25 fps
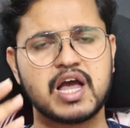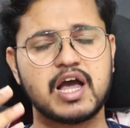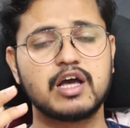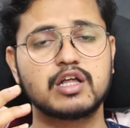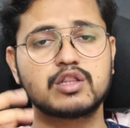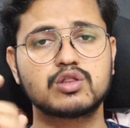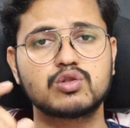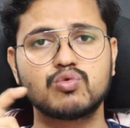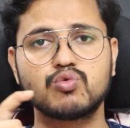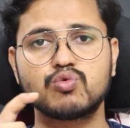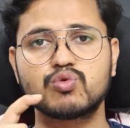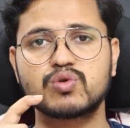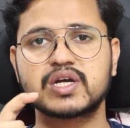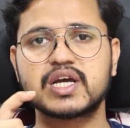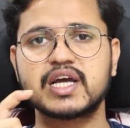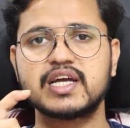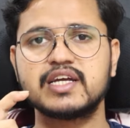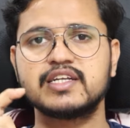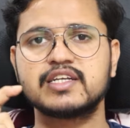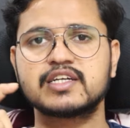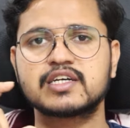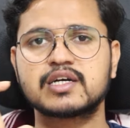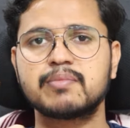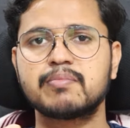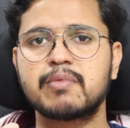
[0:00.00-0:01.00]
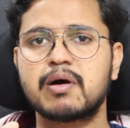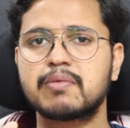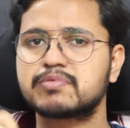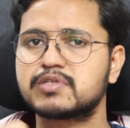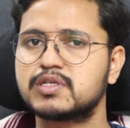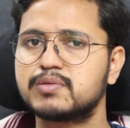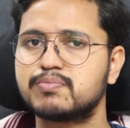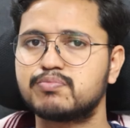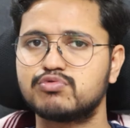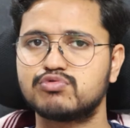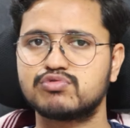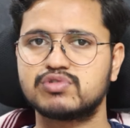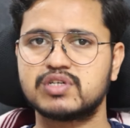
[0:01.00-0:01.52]
है तो उनका इनकम
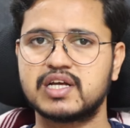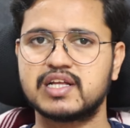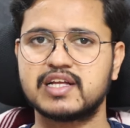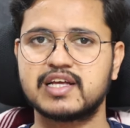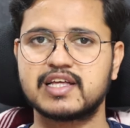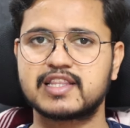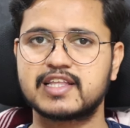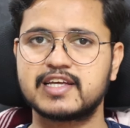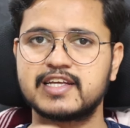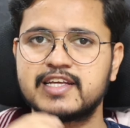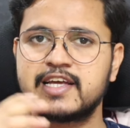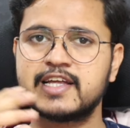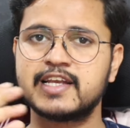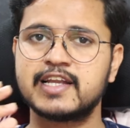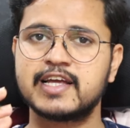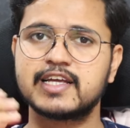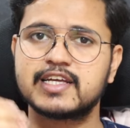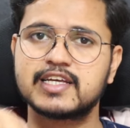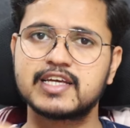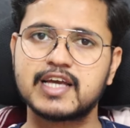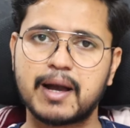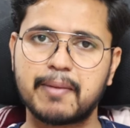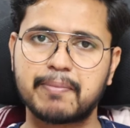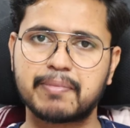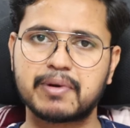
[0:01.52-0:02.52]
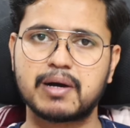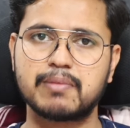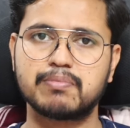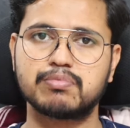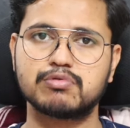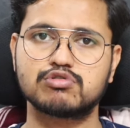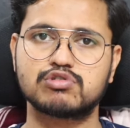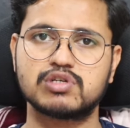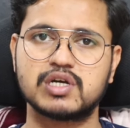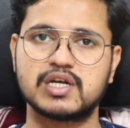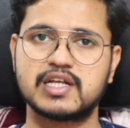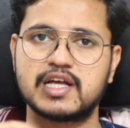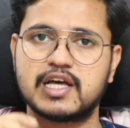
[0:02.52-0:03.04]
आपसे पूछा जाता है ये नहीं कि आपका
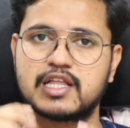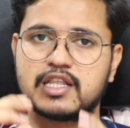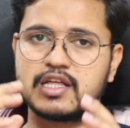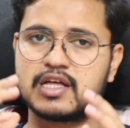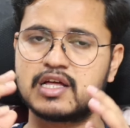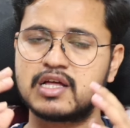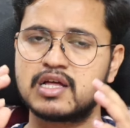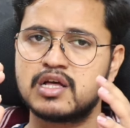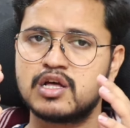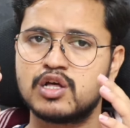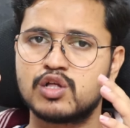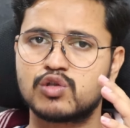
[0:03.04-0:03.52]
पूछा जाता है